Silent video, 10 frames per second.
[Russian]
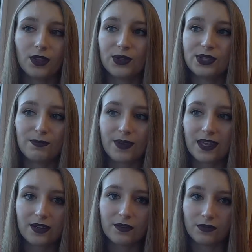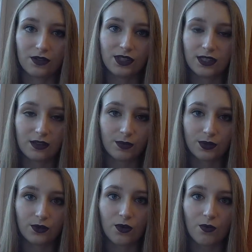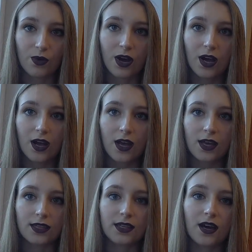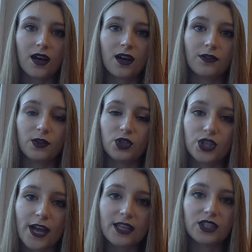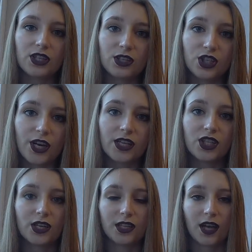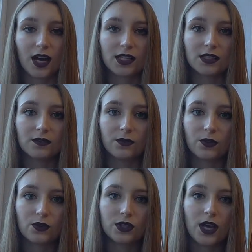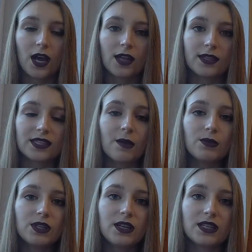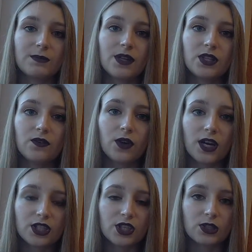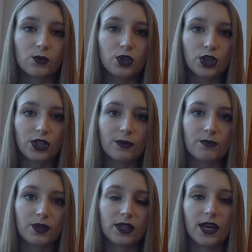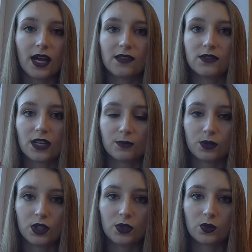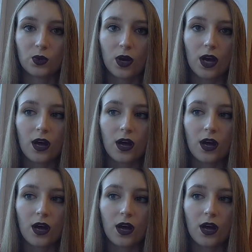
но теперь все стало по-другому я все чаще и чаще отказываюсь. На самом деле рассматриваю каждый случай, когда мне предлагают взять птицу,